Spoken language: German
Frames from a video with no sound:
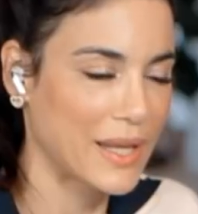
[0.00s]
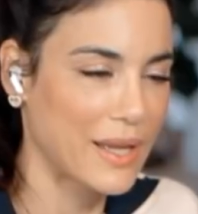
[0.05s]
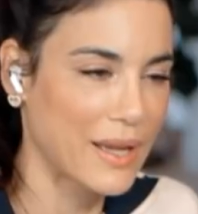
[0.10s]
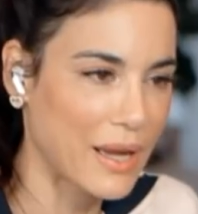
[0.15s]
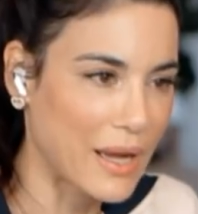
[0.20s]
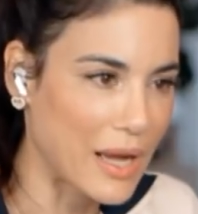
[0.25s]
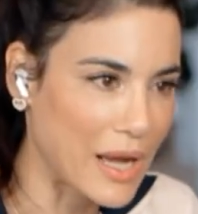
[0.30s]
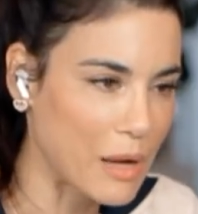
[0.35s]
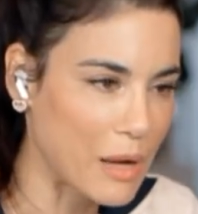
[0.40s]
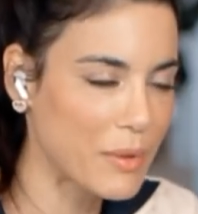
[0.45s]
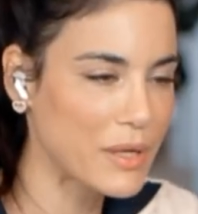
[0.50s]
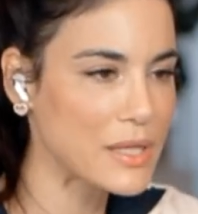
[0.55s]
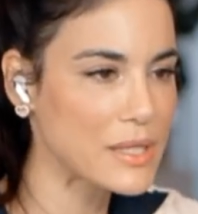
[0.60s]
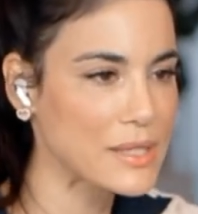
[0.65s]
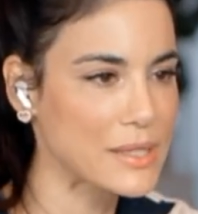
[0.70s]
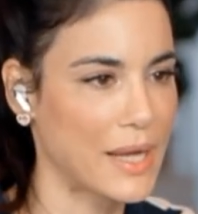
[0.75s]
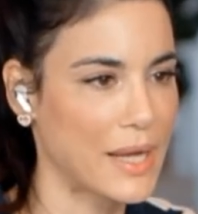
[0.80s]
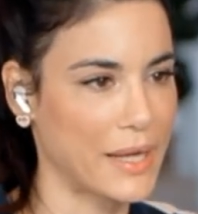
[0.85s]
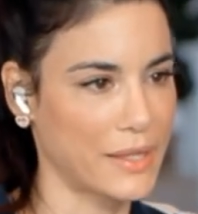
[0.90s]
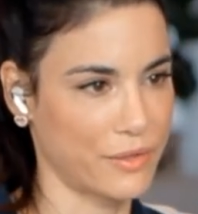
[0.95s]
mhm. aber
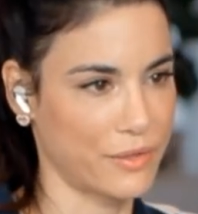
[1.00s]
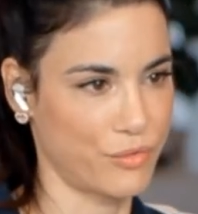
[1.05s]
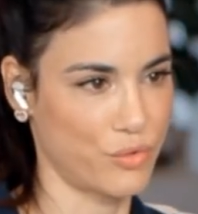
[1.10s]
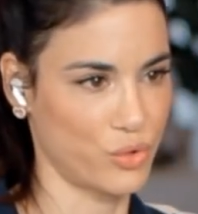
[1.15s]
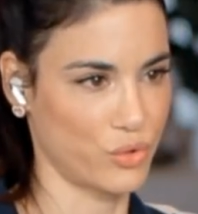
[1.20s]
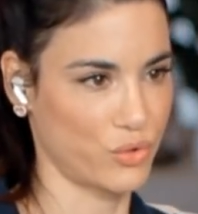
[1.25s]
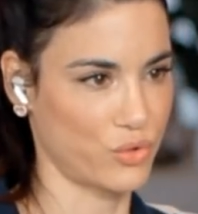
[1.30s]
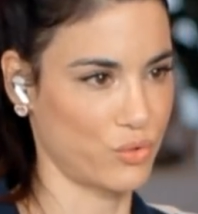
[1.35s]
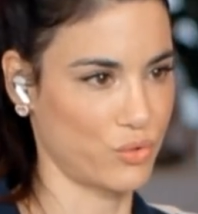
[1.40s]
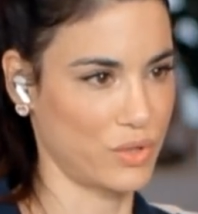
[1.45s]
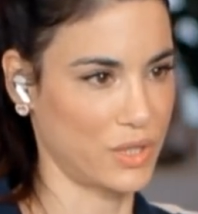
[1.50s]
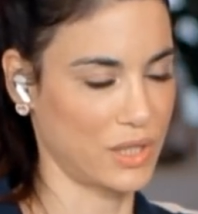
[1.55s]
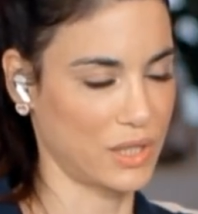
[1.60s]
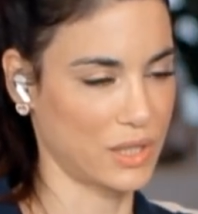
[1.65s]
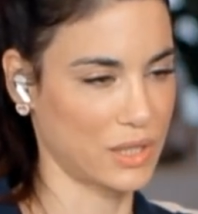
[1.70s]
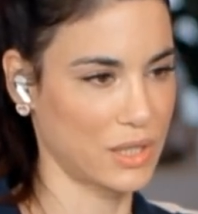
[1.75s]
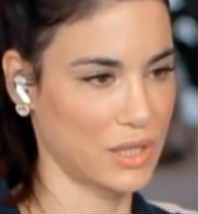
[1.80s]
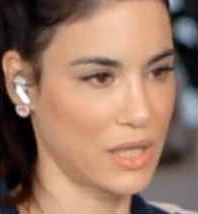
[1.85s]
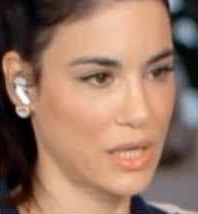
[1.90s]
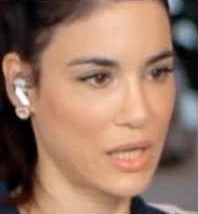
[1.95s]
es hat
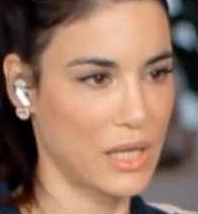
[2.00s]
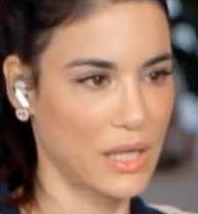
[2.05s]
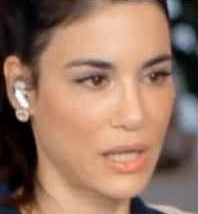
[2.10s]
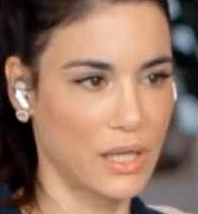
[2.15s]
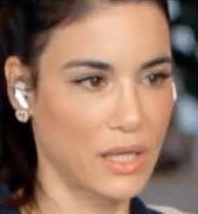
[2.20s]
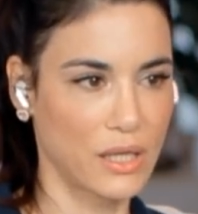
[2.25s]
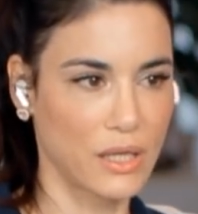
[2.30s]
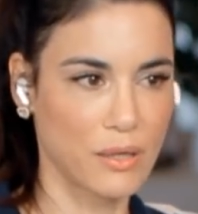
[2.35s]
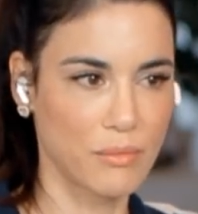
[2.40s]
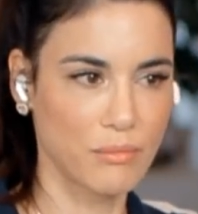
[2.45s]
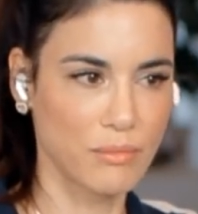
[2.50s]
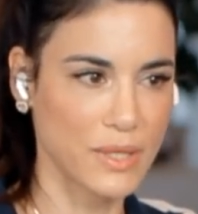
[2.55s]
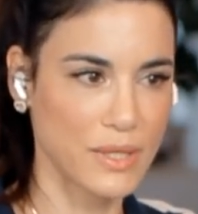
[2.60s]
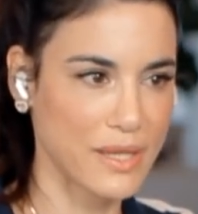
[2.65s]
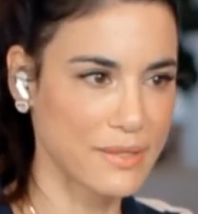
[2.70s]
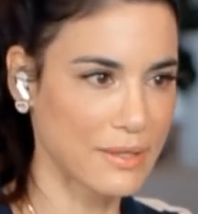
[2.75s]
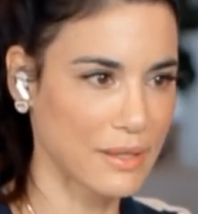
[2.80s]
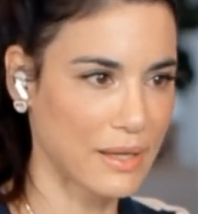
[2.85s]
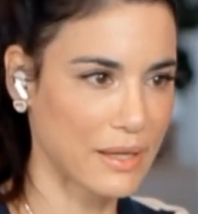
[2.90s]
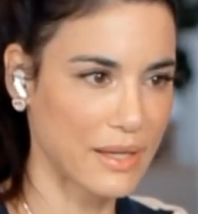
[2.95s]
funktioniert. Ähm, mhm.
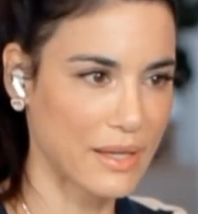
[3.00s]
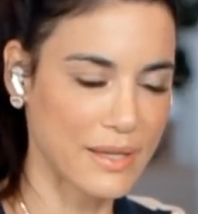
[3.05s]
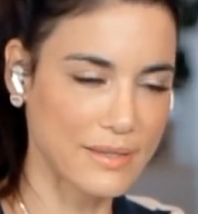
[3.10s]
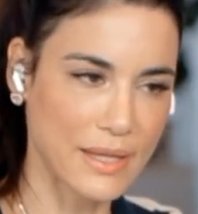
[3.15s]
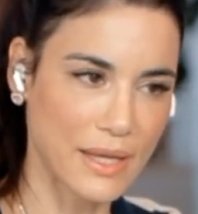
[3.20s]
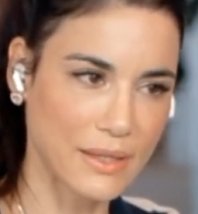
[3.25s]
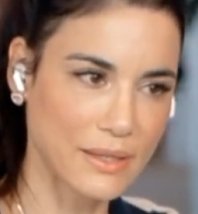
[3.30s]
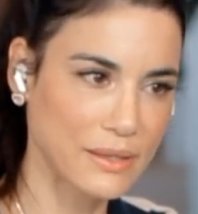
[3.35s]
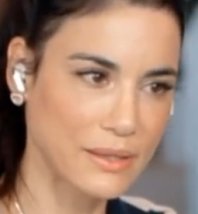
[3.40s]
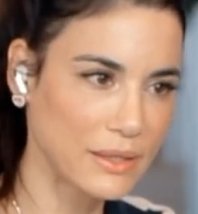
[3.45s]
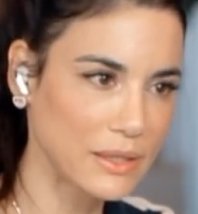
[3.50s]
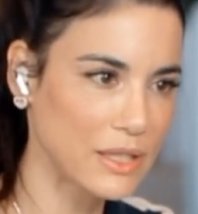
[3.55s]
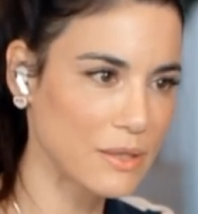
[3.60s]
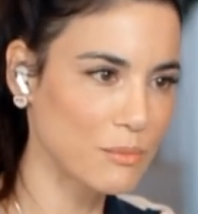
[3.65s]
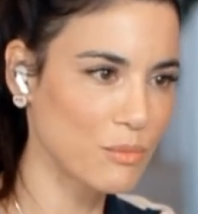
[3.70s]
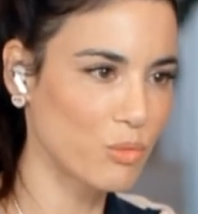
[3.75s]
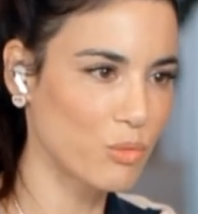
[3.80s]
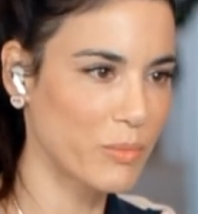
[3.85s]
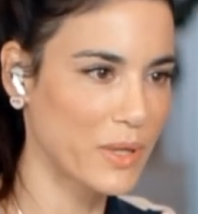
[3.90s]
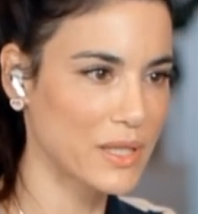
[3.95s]
es, es hat nie
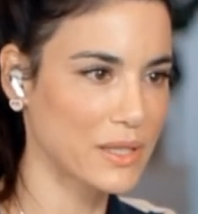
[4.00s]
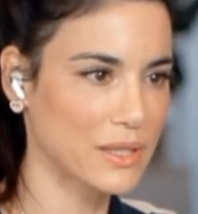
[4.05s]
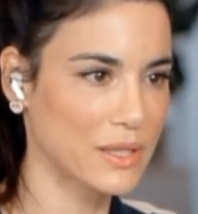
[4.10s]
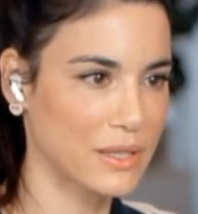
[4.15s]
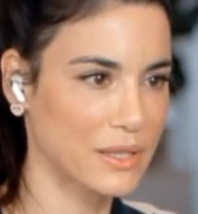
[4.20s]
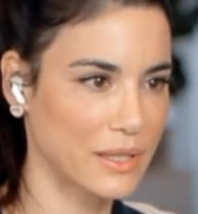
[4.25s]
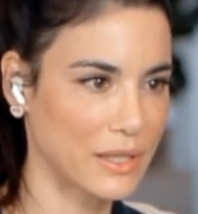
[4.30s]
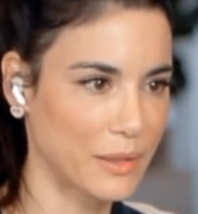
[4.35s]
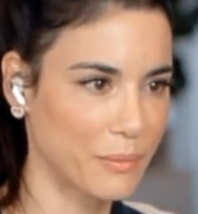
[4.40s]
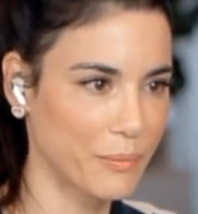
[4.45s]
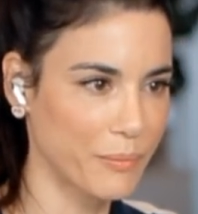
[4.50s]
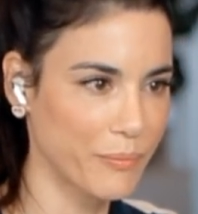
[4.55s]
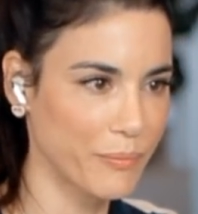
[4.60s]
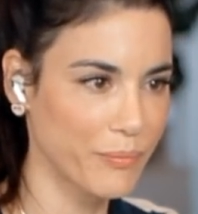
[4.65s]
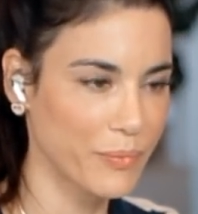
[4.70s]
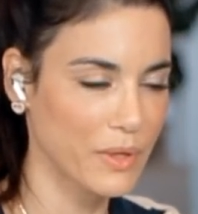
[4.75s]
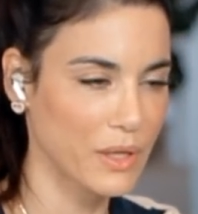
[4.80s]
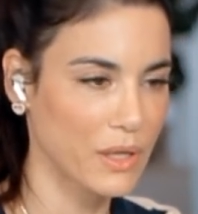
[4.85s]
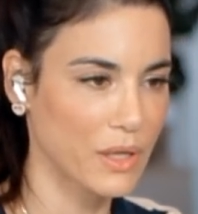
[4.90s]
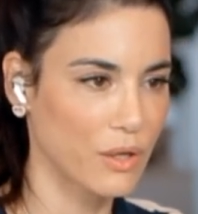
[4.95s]
den Moment gegeben,
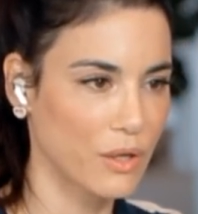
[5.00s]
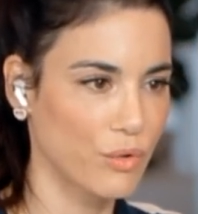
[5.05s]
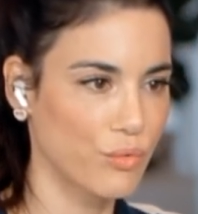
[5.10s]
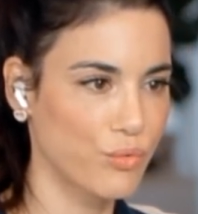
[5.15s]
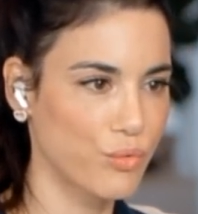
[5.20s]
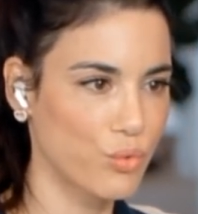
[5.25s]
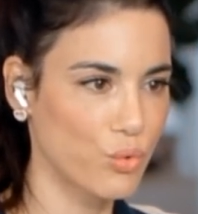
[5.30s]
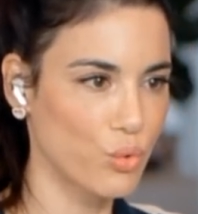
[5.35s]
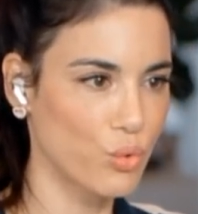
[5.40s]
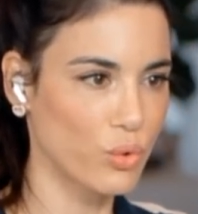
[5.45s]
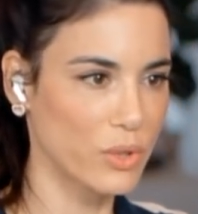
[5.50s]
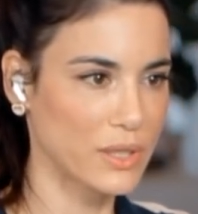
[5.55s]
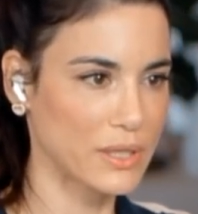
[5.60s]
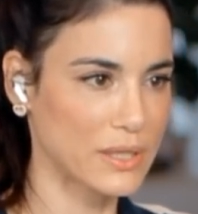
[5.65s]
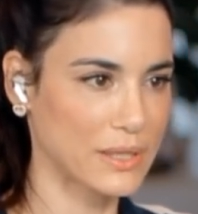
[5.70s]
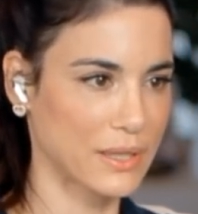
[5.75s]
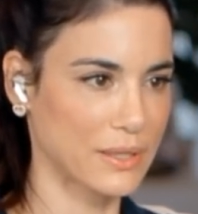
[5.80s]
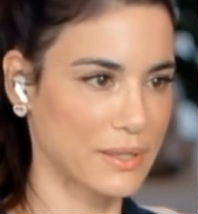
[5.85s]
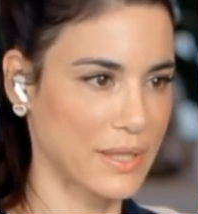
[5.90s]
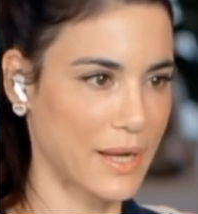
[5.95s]
wo
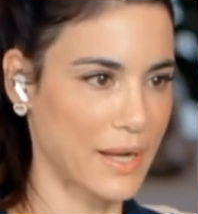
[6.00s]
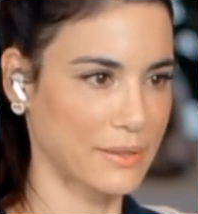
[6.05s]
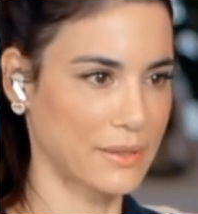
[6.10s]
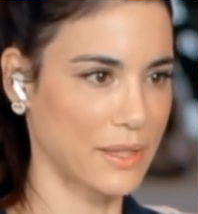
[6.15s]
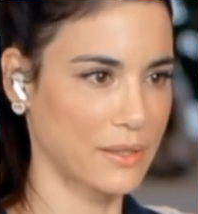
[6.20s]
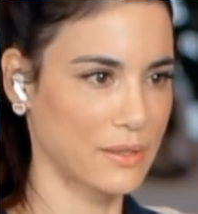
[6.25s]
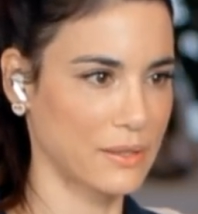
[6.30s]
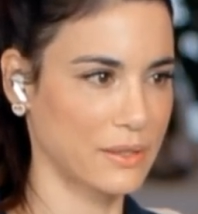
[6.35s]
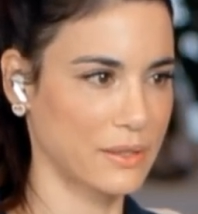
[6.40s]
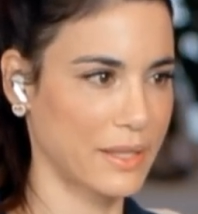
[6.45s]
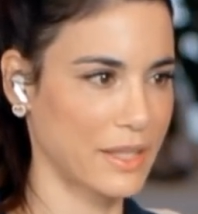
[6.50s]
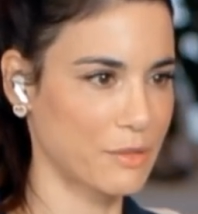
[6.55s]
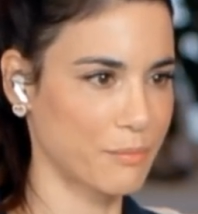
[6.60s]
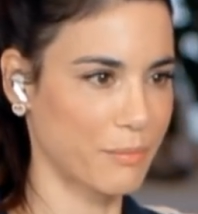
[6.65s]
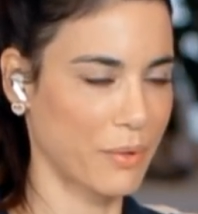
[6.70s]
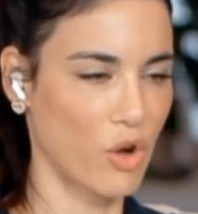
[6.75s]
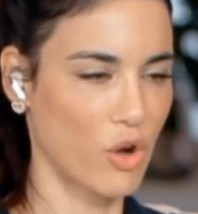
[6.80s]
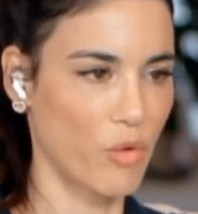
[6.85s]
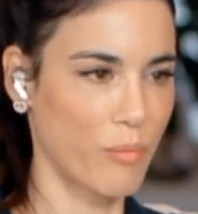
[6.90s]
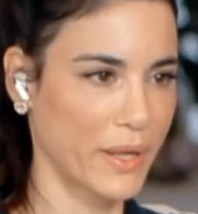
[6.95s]
ich gedacht hätte, jetzt
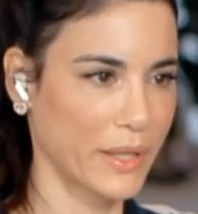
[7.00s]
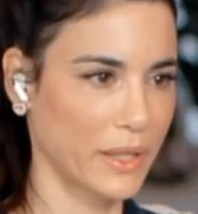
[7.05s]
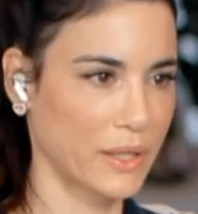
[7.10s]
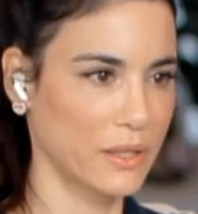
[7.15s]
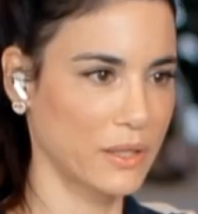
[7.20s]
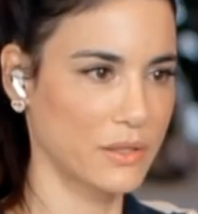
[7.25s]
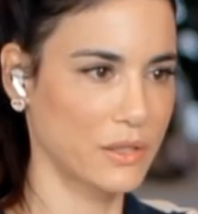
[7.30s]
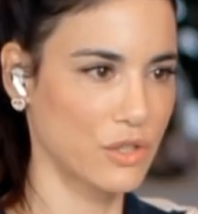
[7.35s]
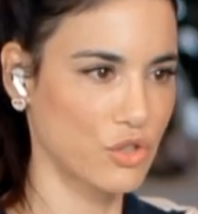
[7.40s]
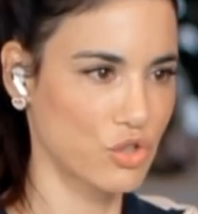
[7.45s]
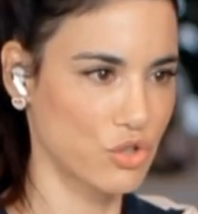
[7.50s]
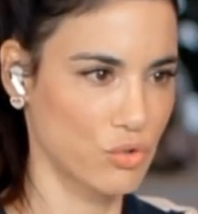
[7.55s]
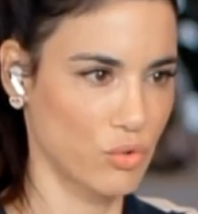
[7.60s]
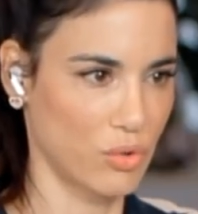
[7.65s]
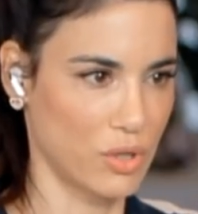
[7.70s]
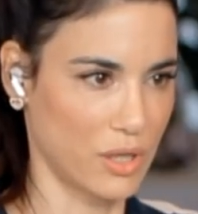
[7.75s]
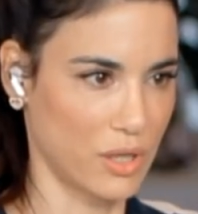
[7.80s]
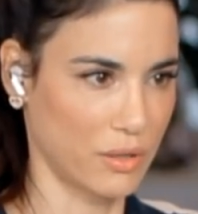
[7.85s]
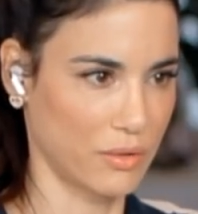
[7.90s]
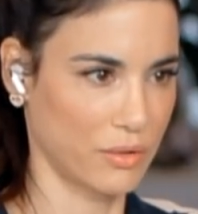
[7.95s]
braucht mein Kind den
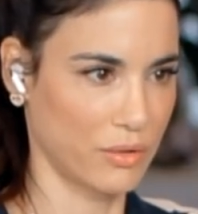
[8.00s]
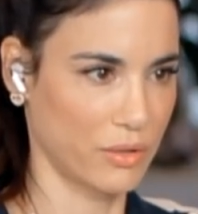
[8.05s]
Schnuller.